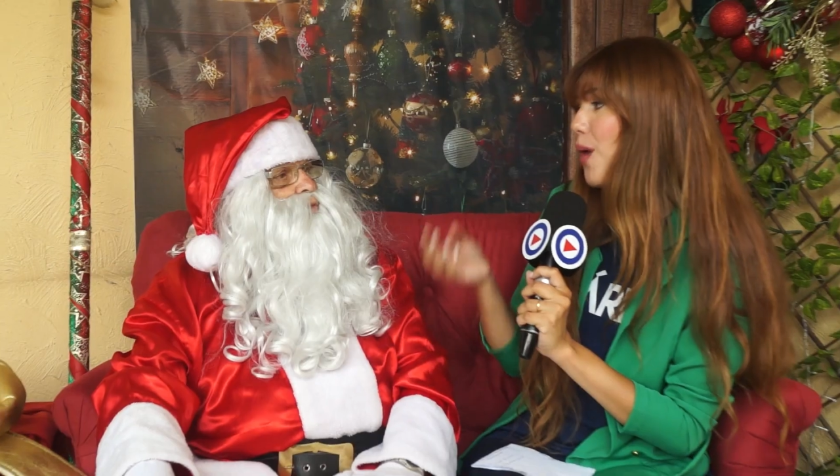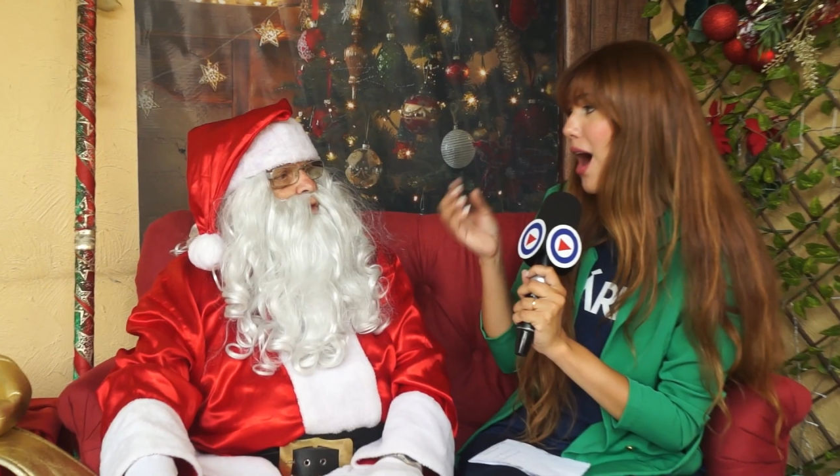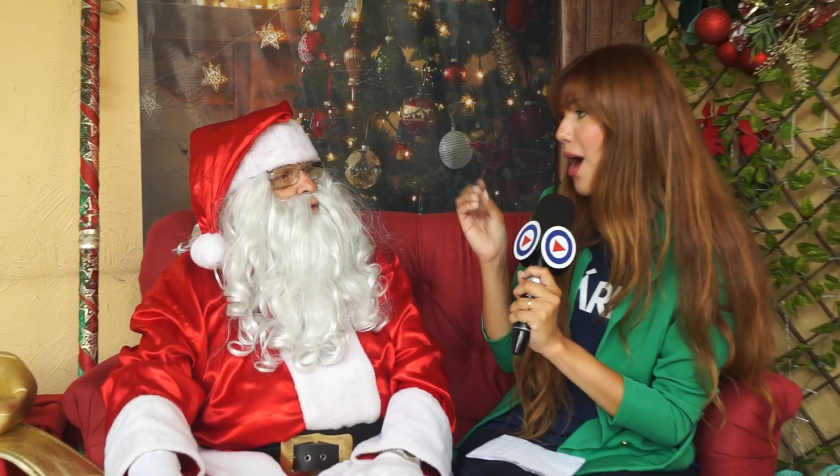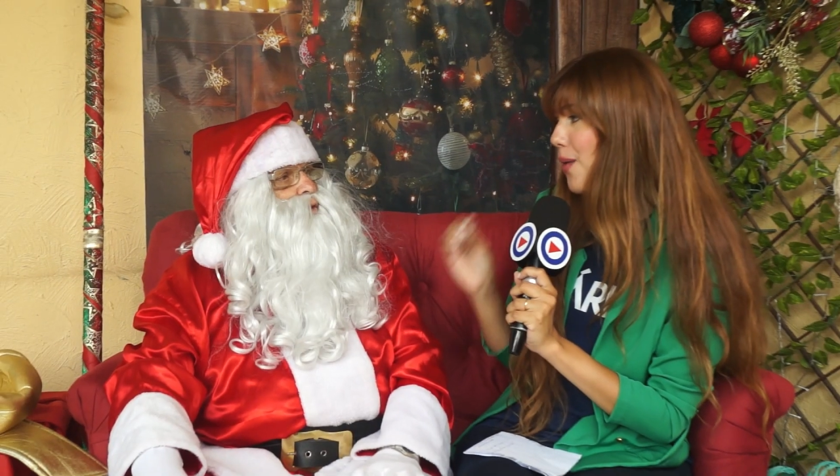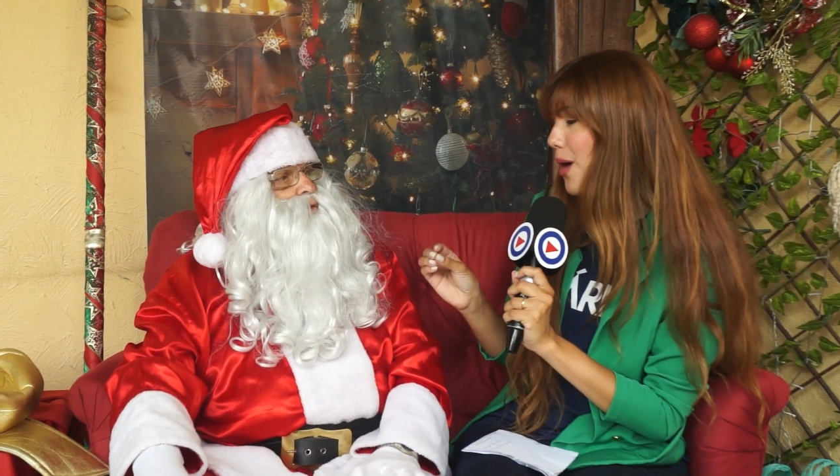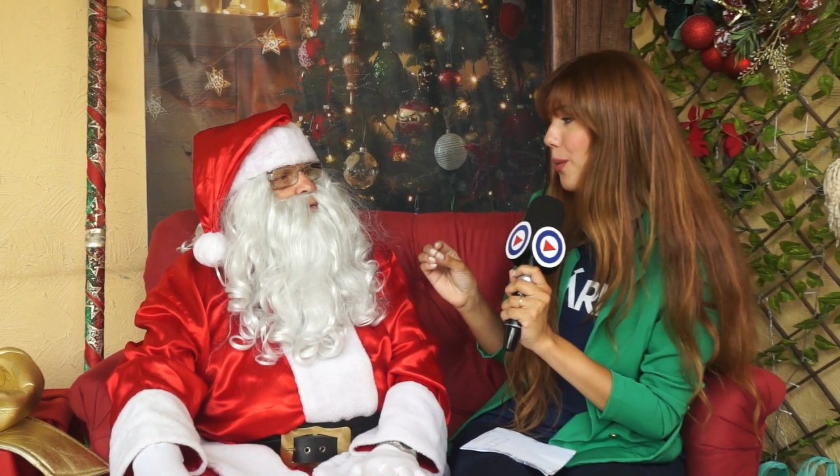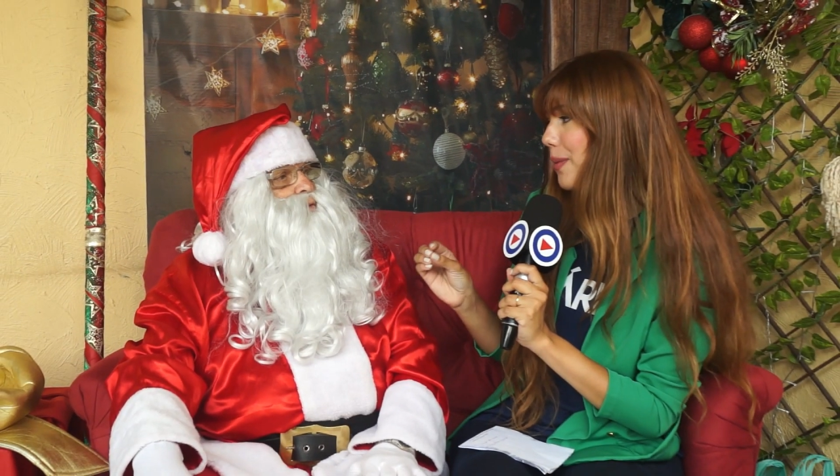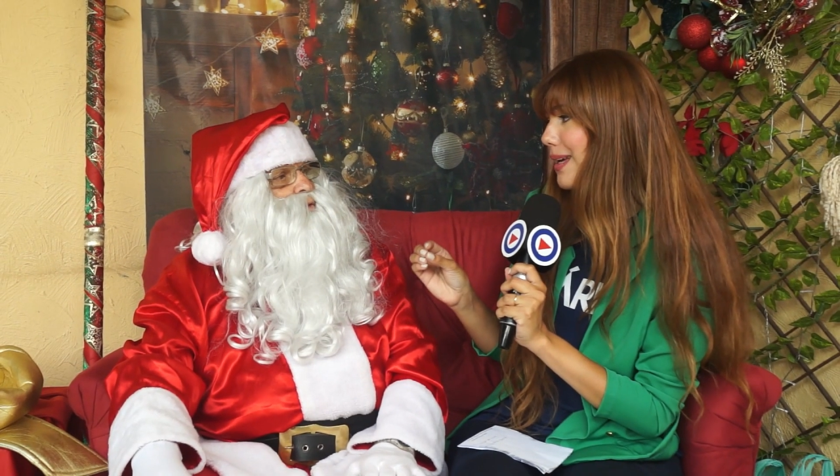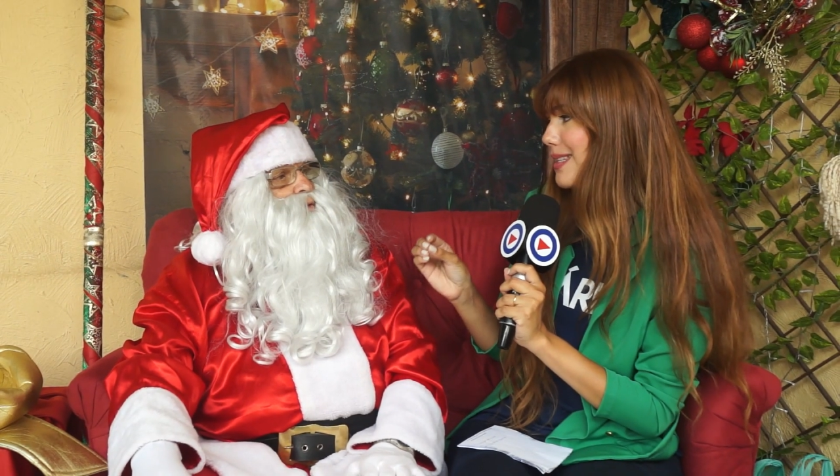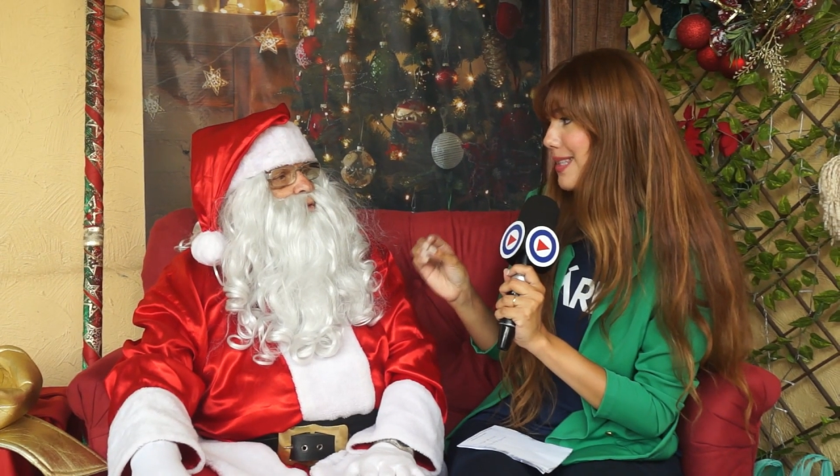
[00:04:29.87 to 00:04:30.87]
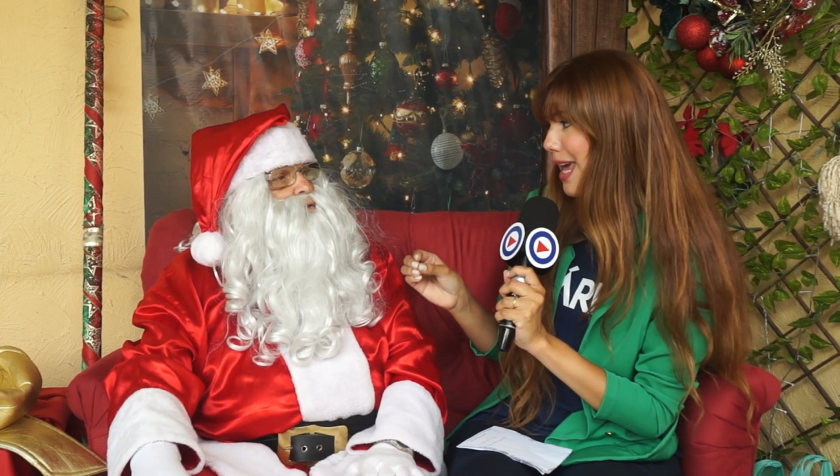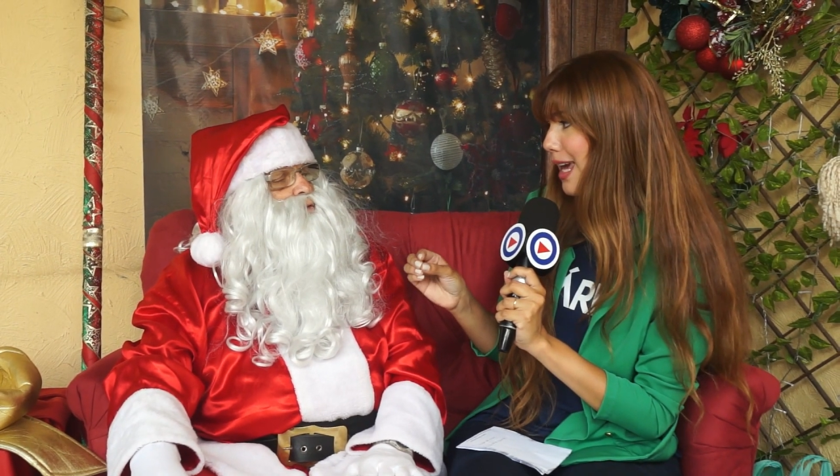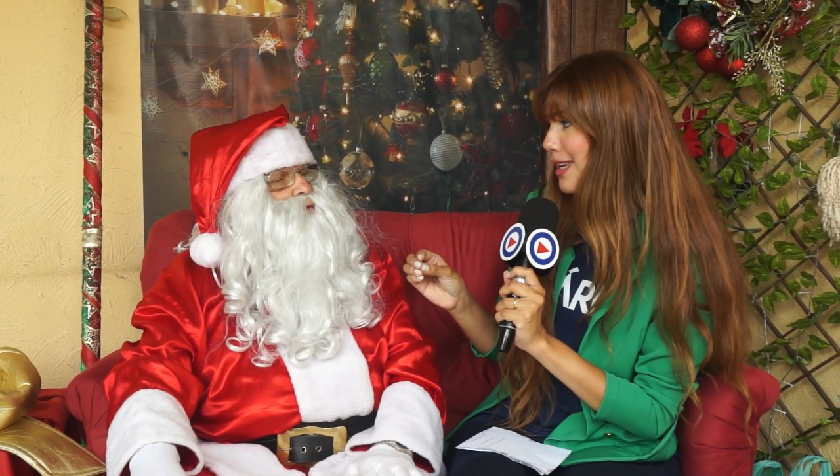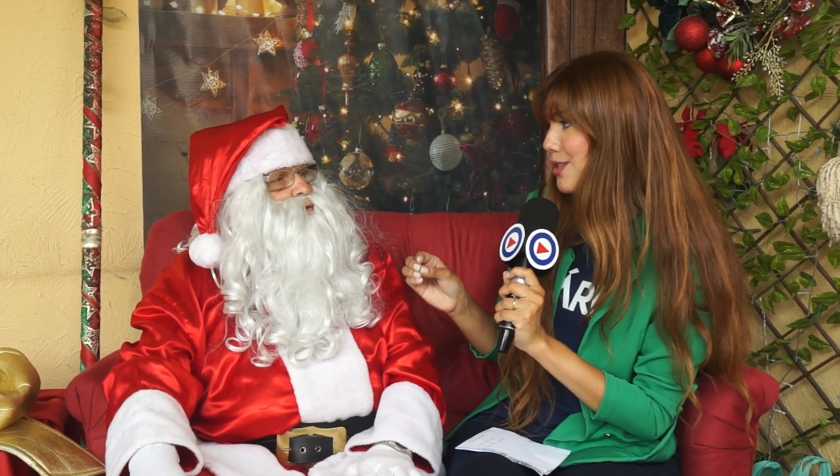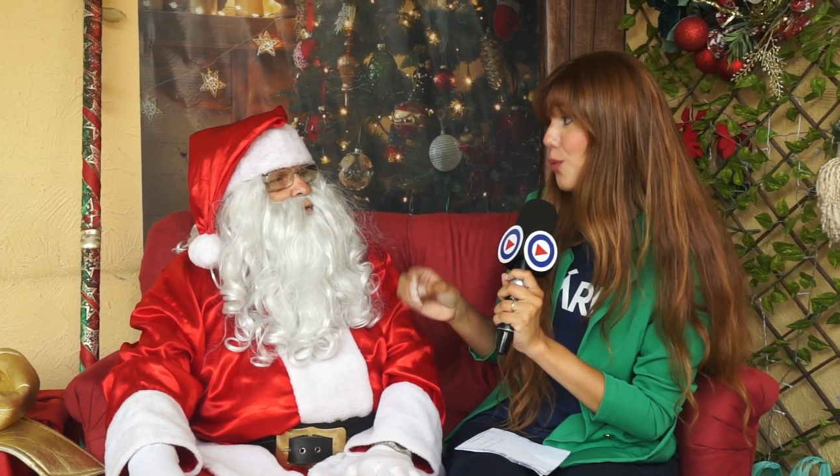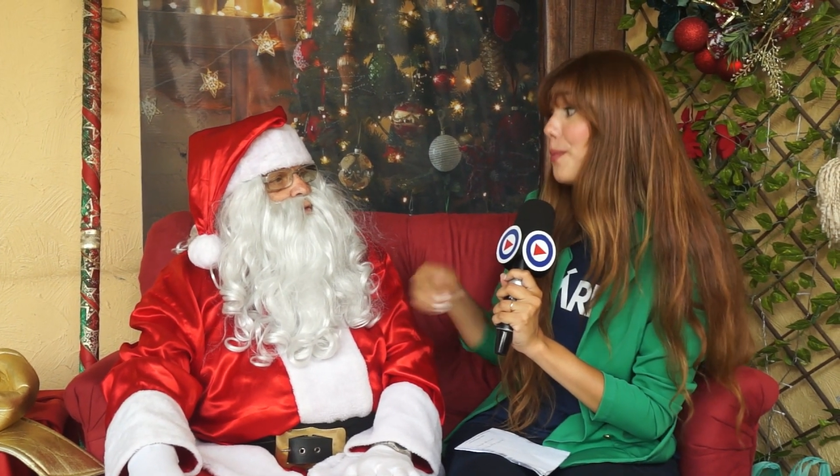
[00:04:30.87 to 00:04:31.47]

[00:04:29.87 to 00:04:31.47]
qual é o presente,